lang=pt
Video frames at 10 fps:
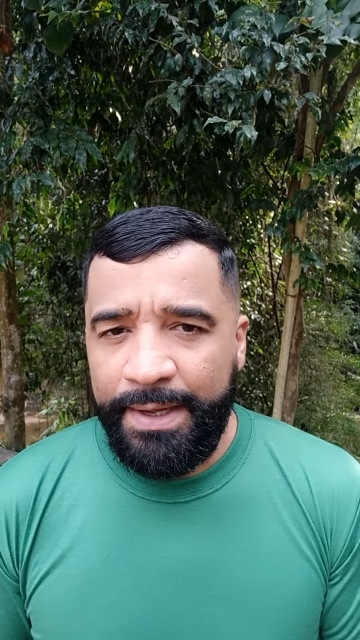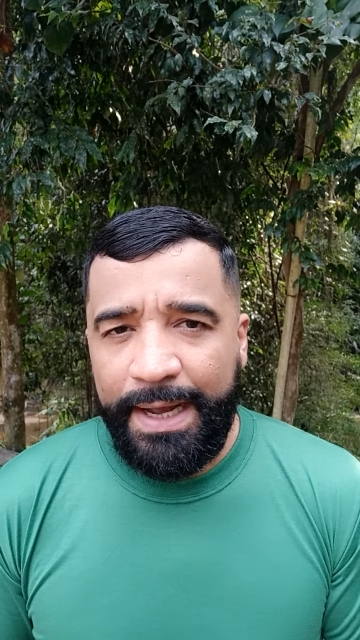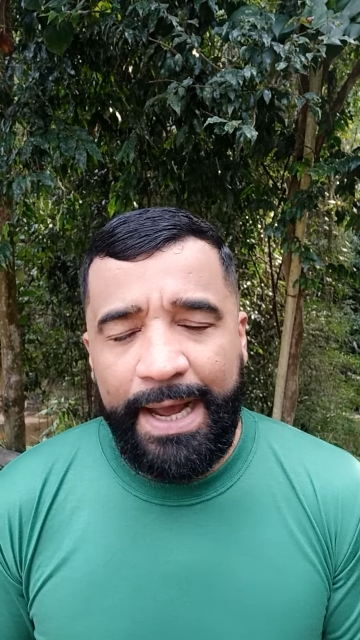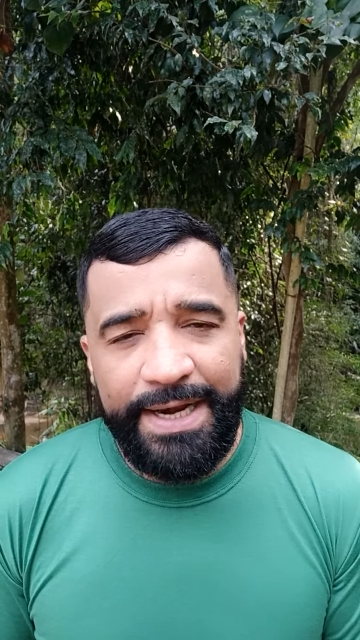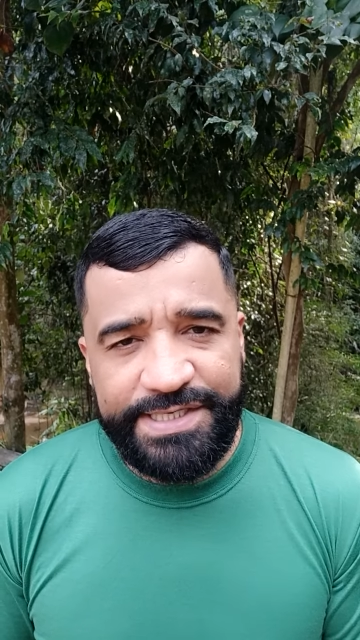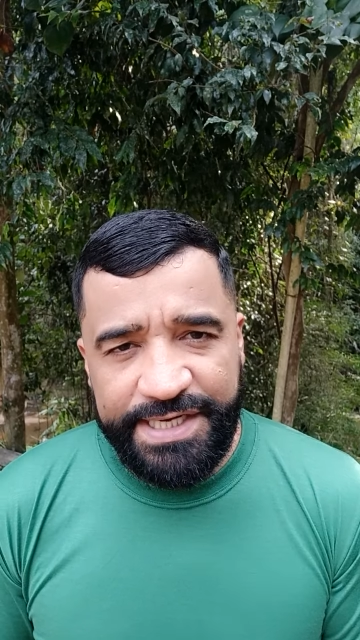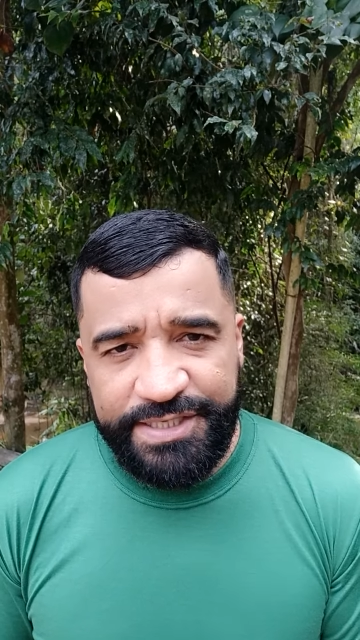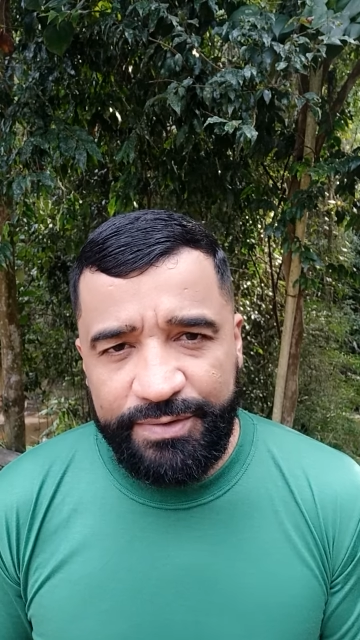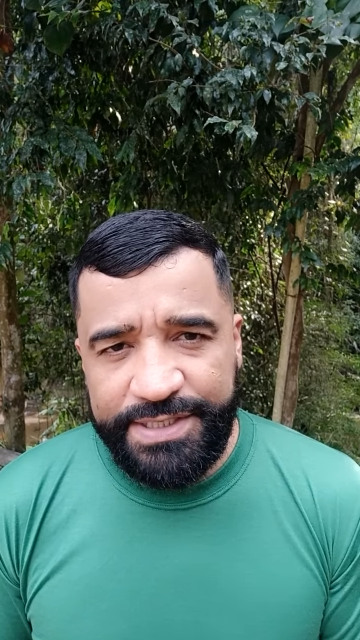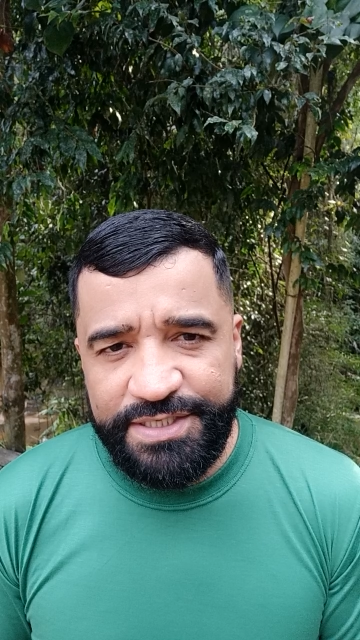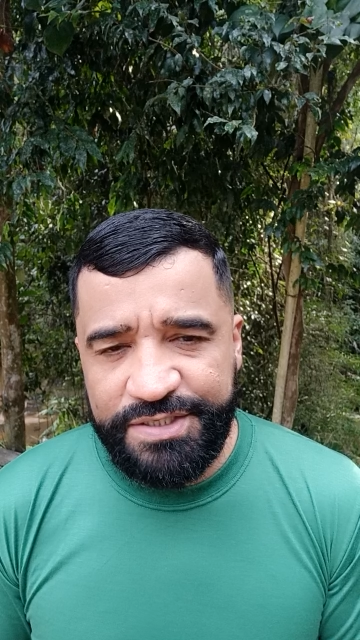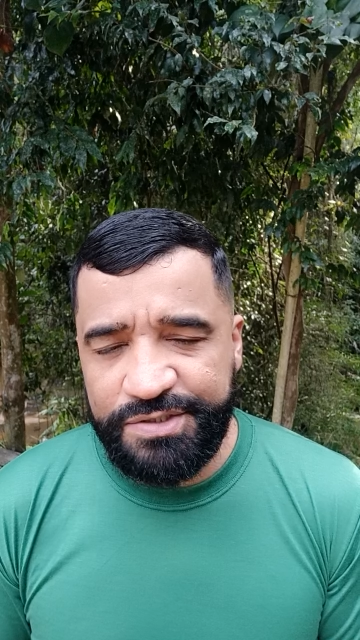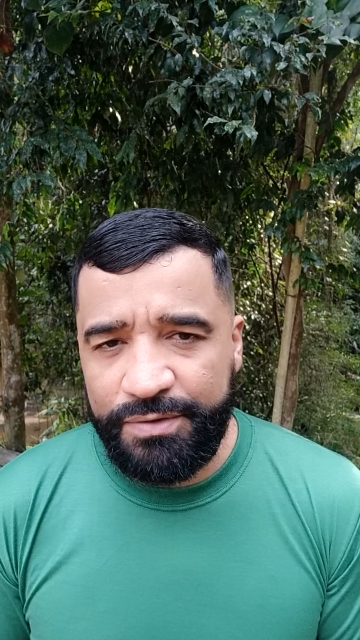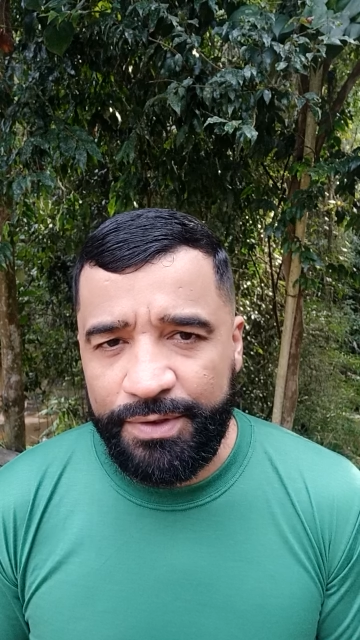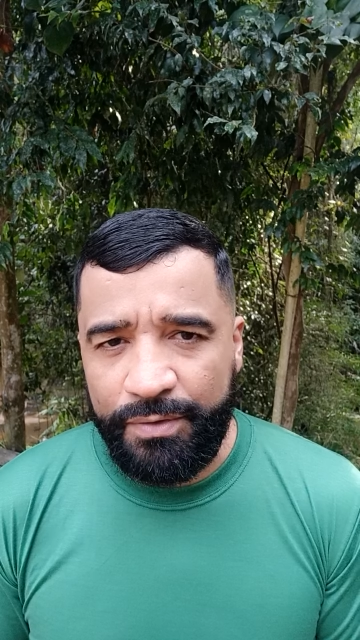a realização desse
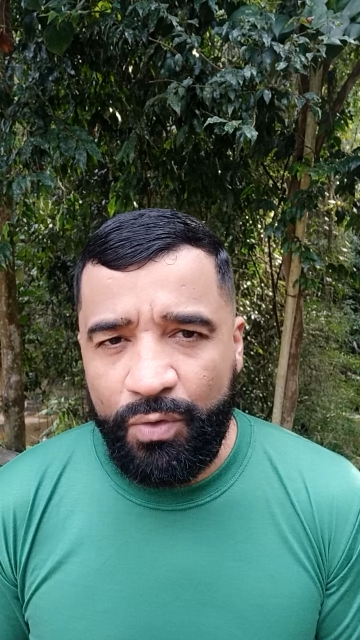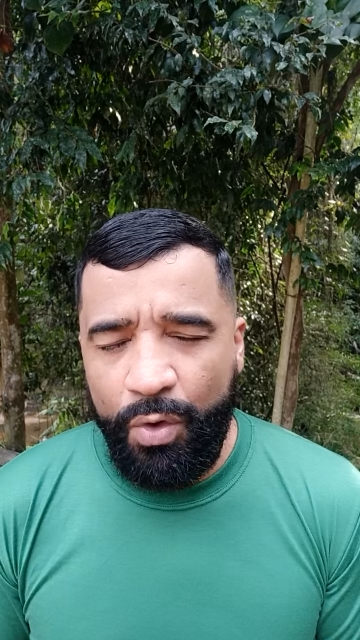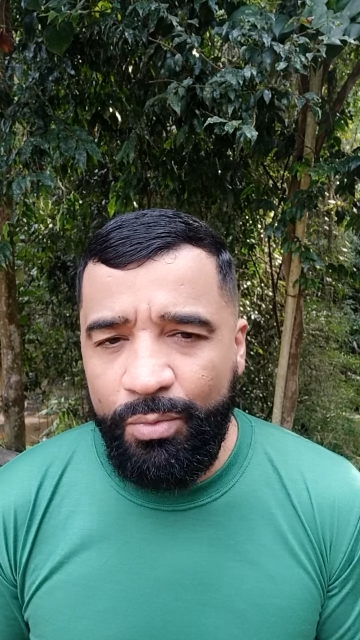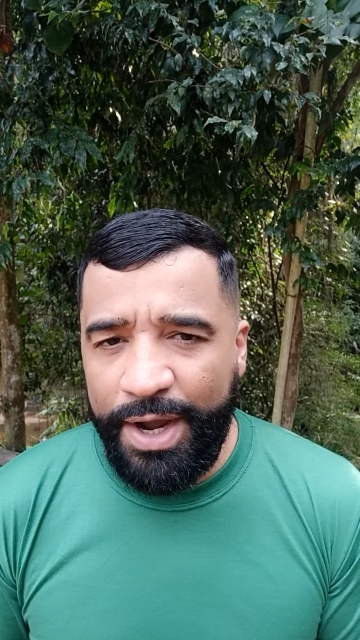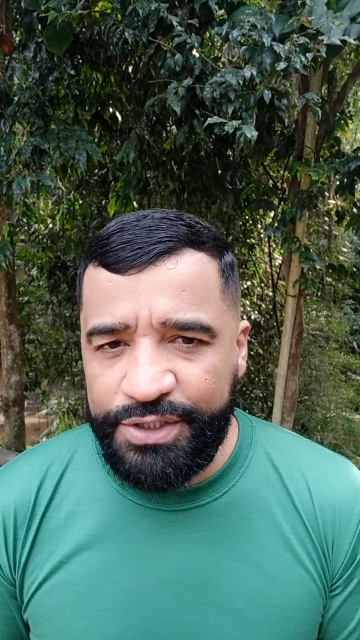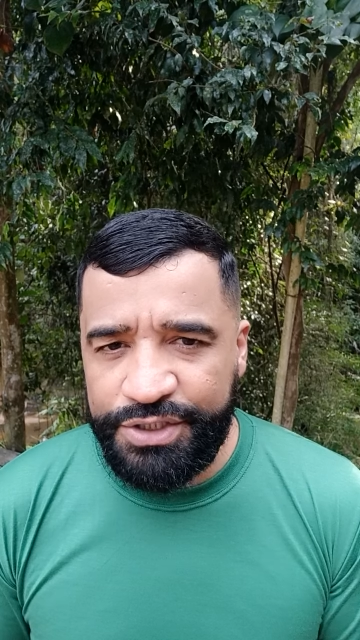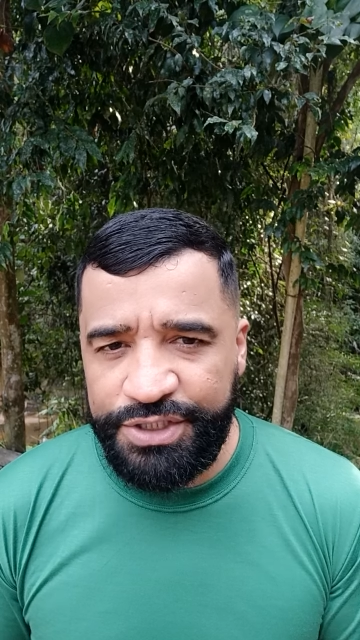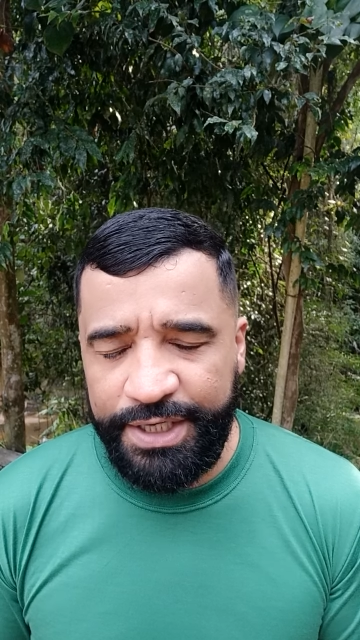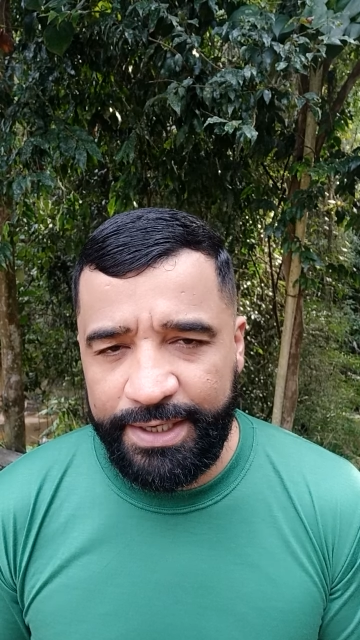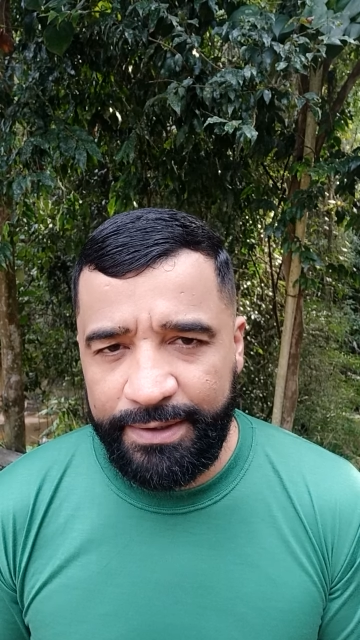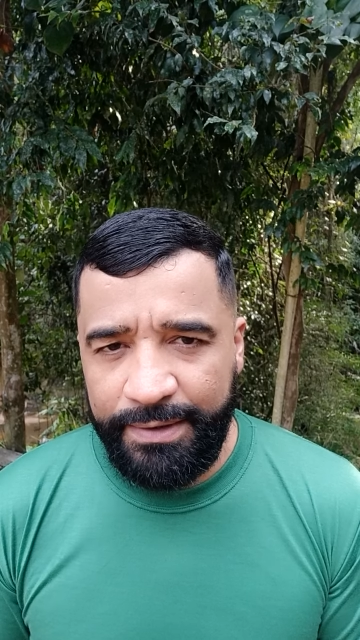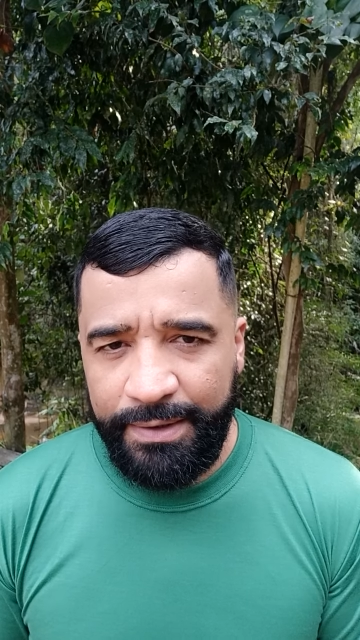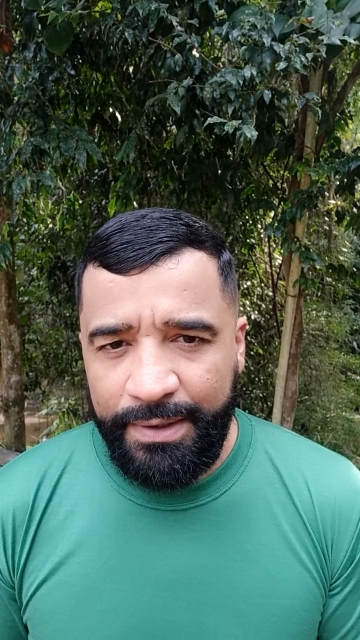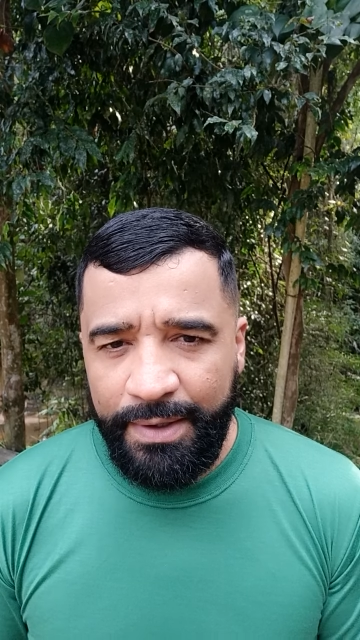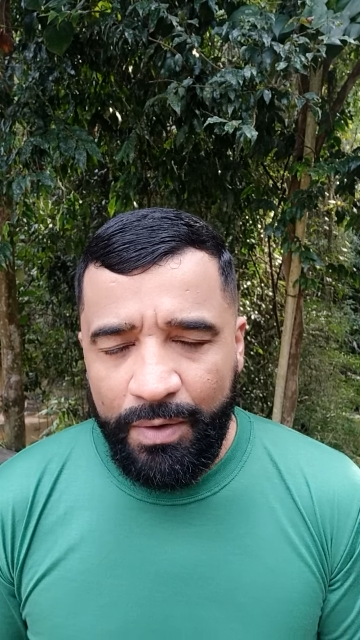sonho, como agir?
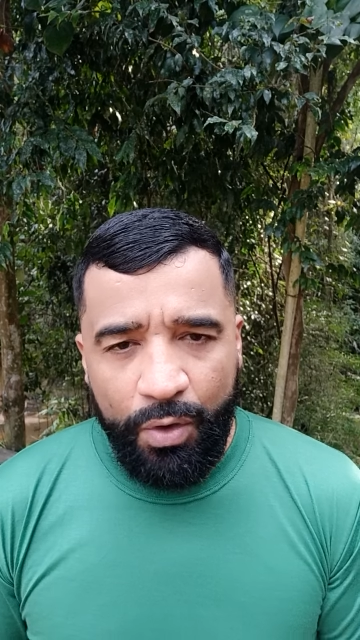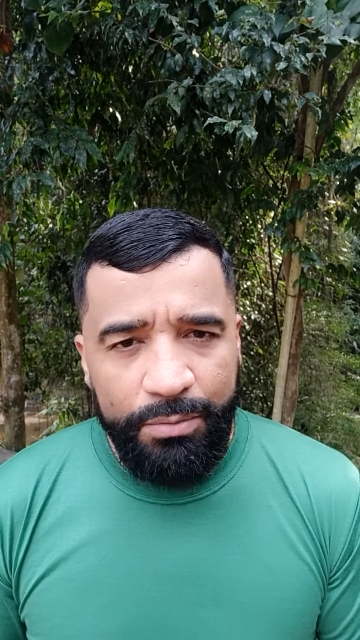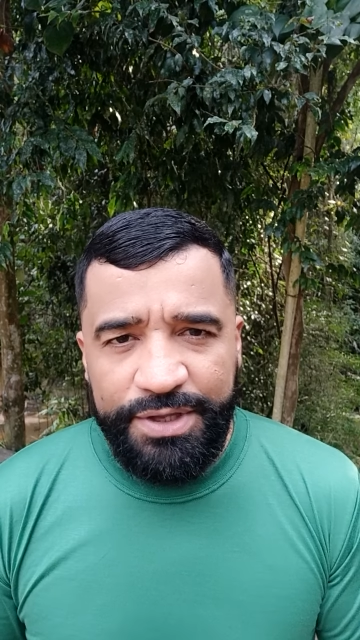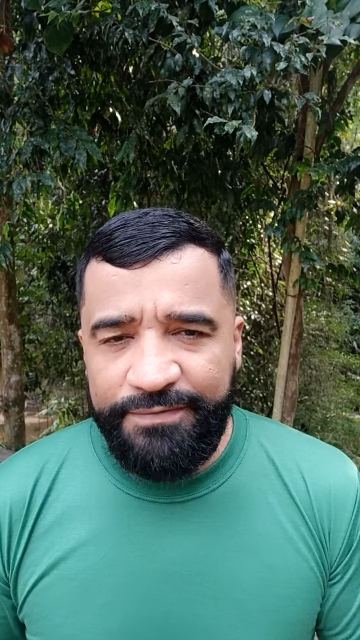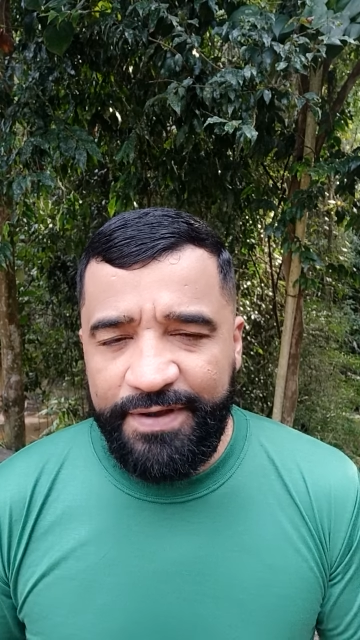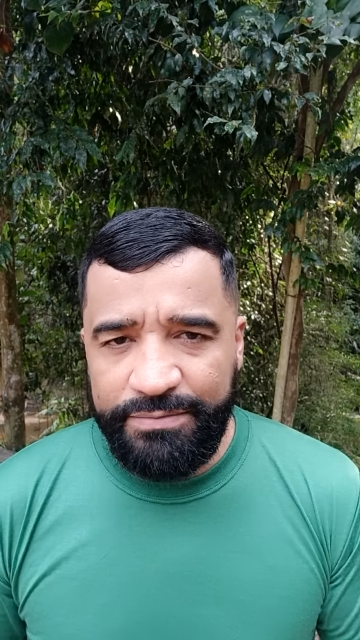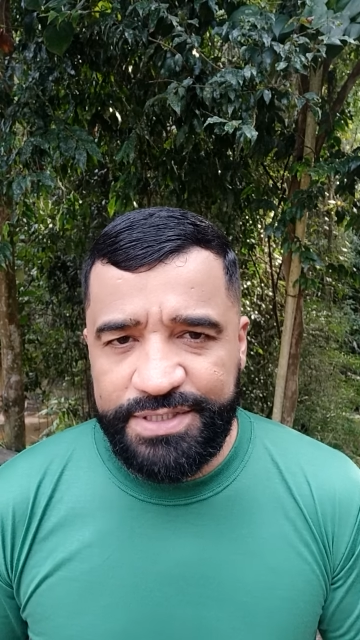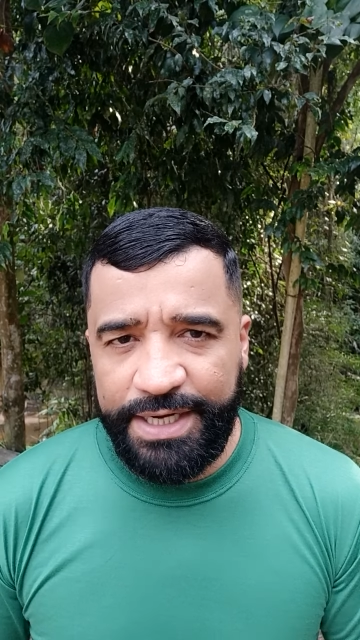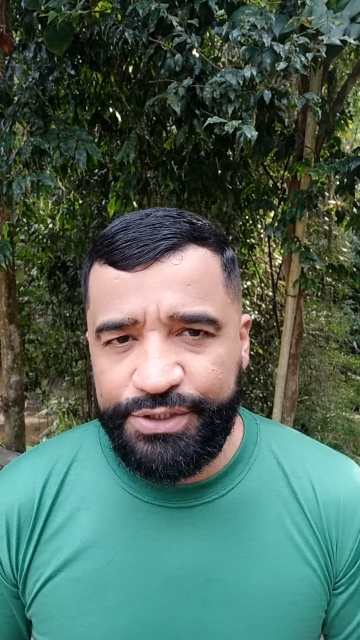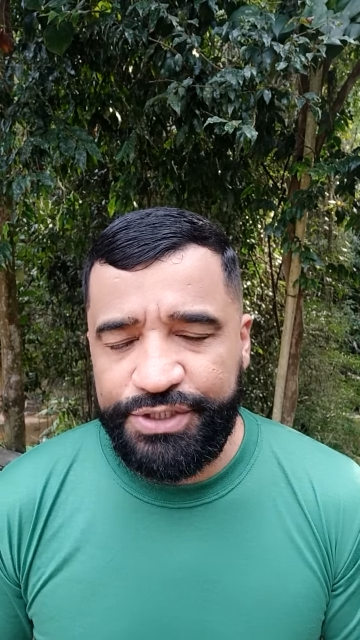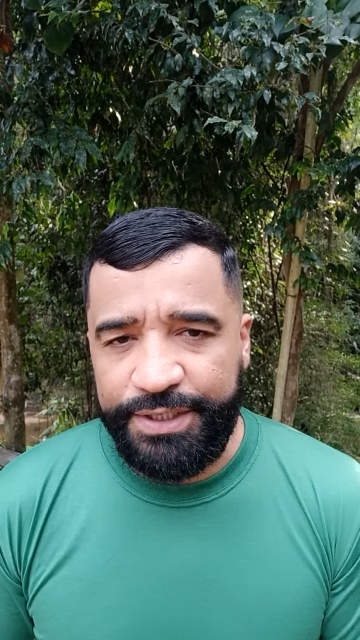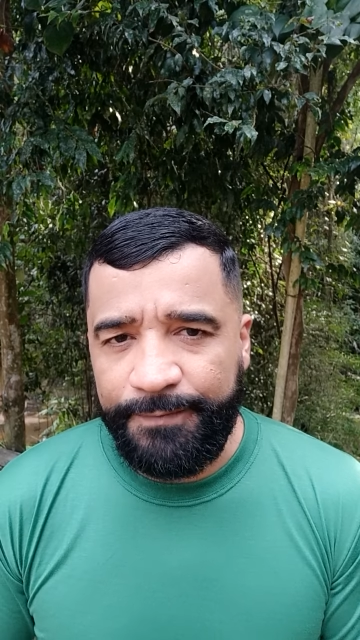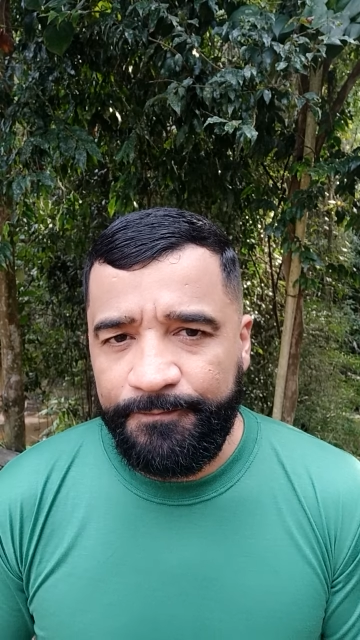Como devemos agir?